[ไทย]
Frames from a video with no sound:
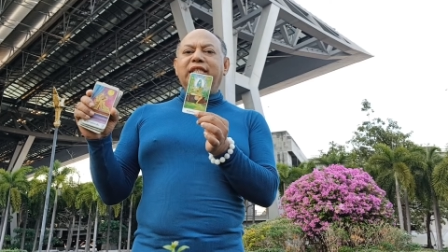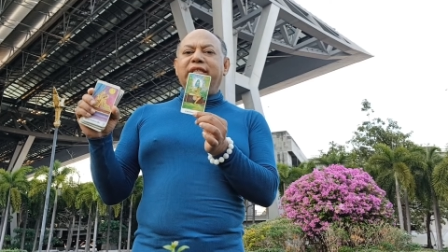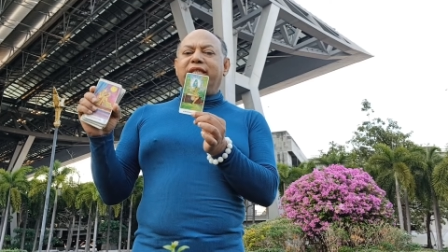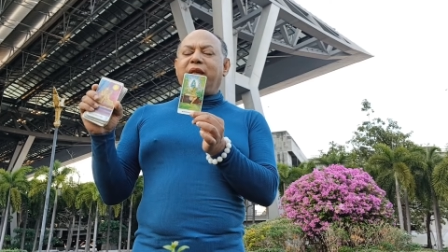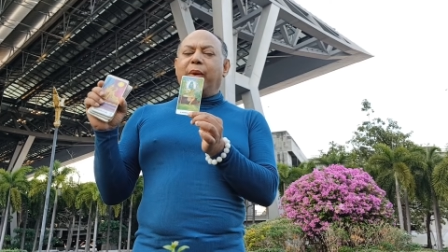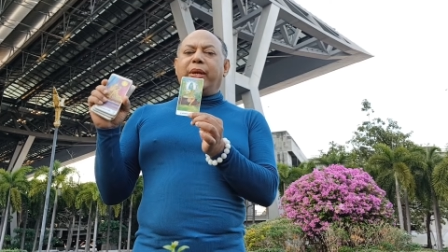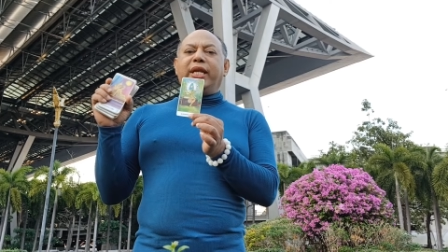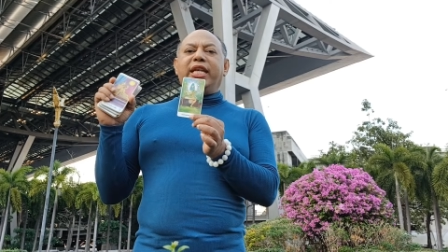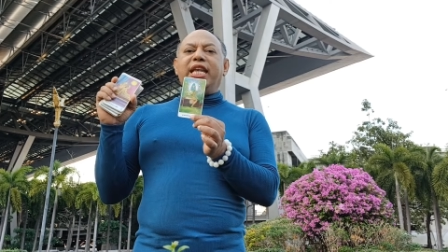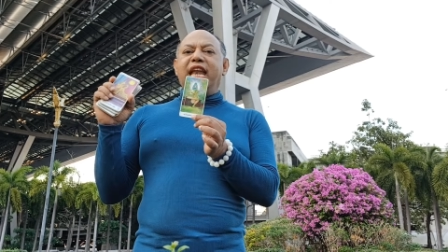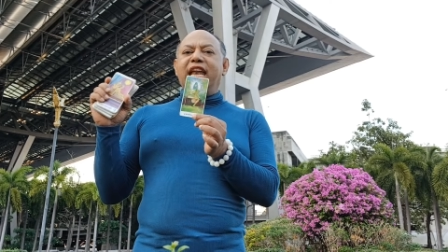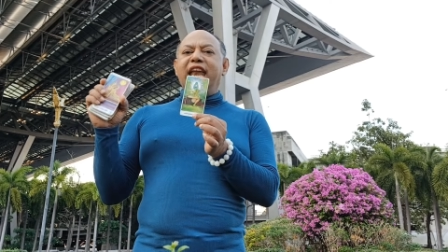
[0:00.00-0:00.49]
ส
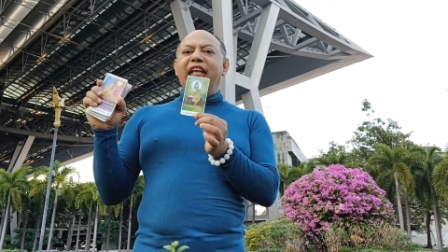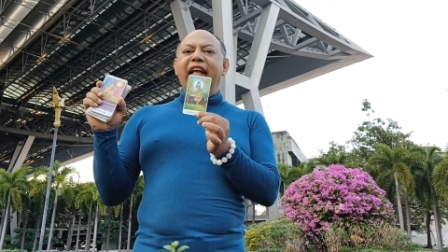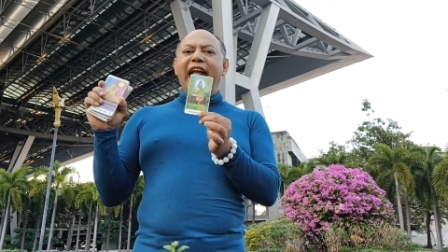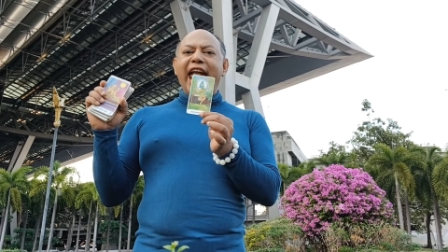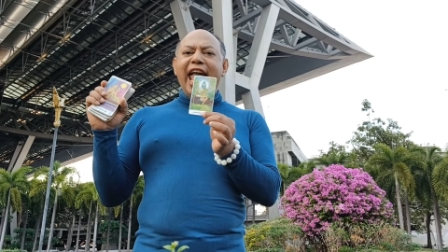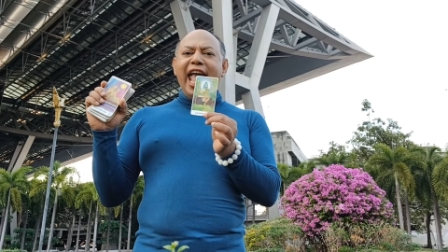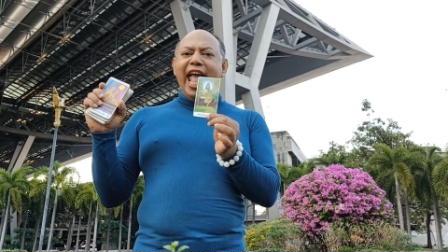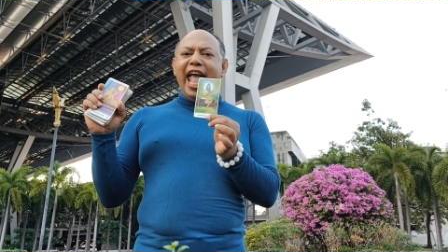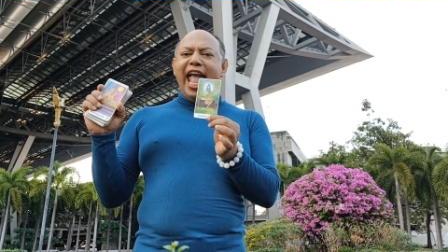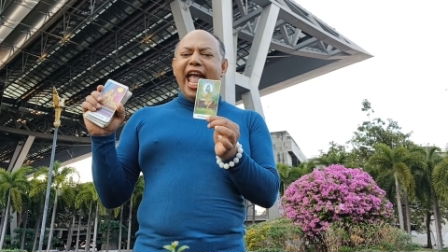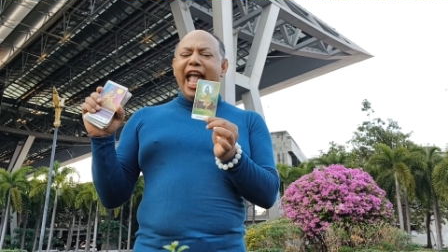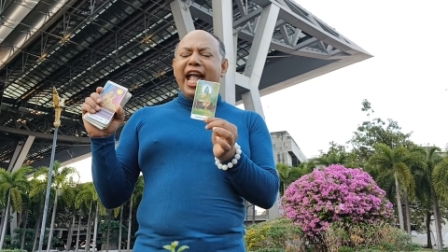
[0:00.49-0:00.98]
ดนั้น
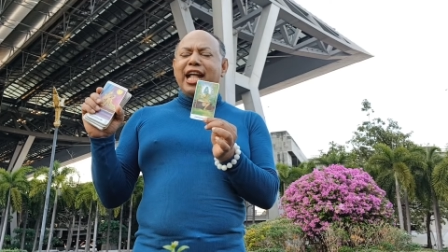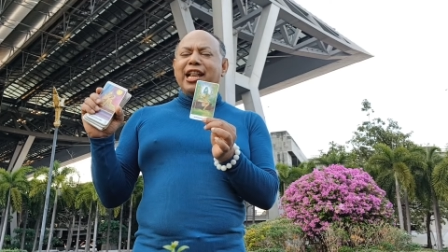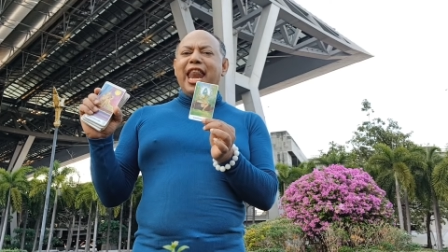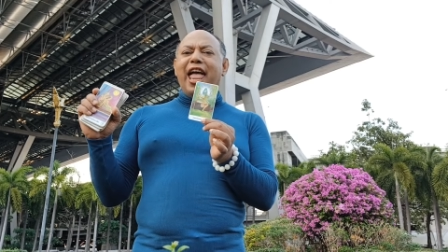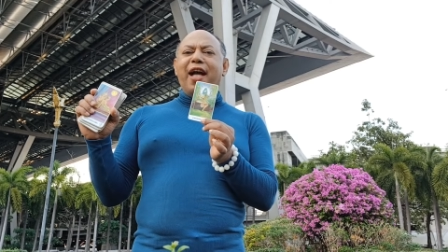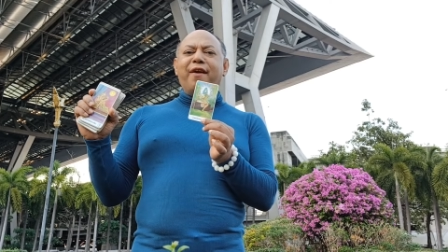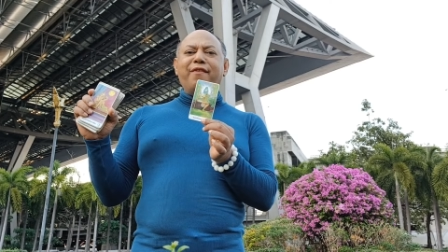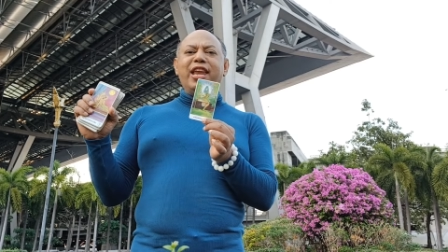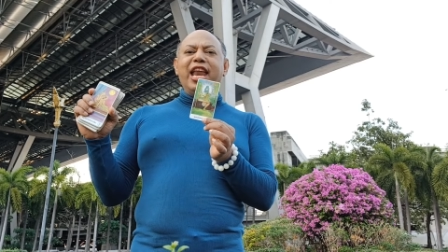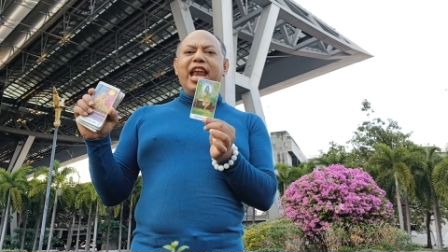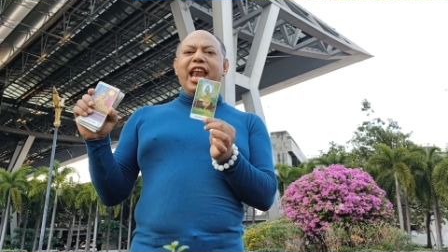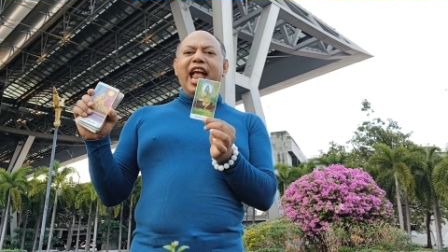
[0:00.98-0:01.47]
แห้งแล้
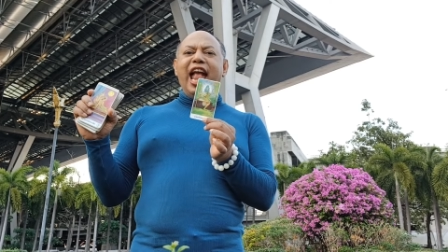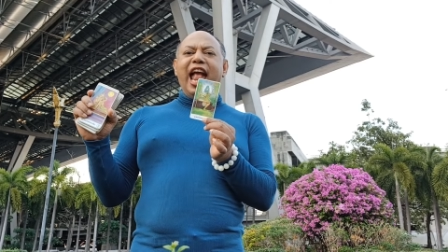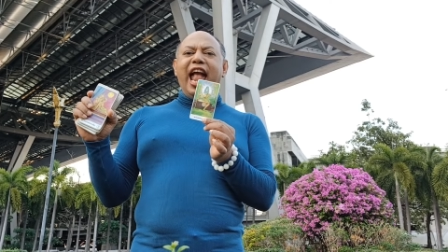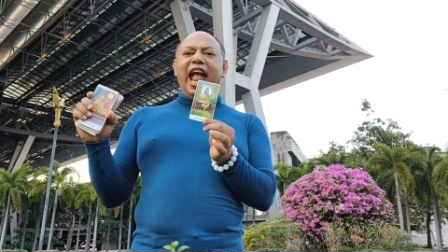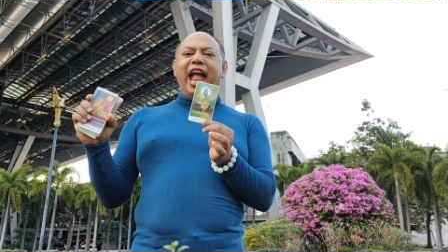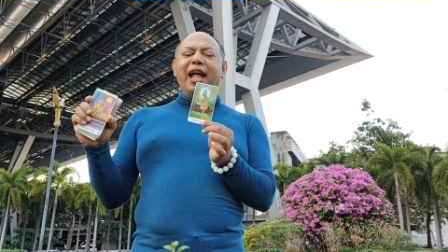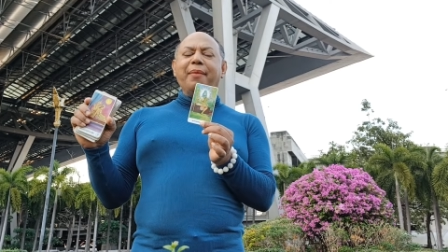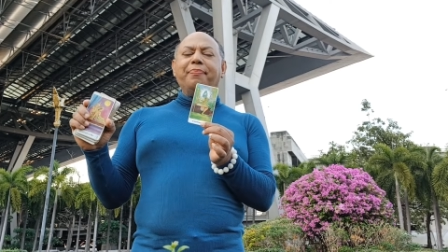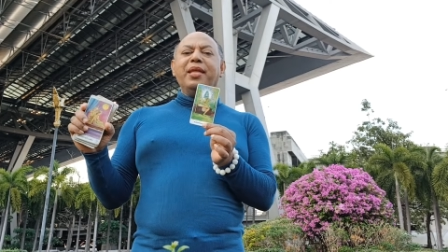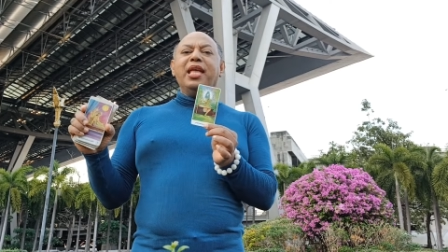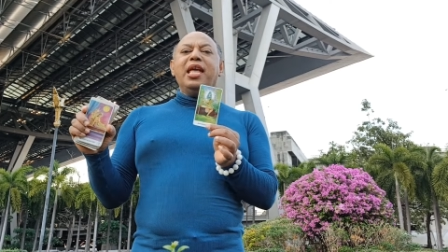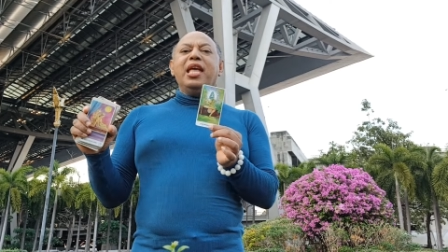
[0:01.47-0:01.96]
วเนี่ยนะฮะ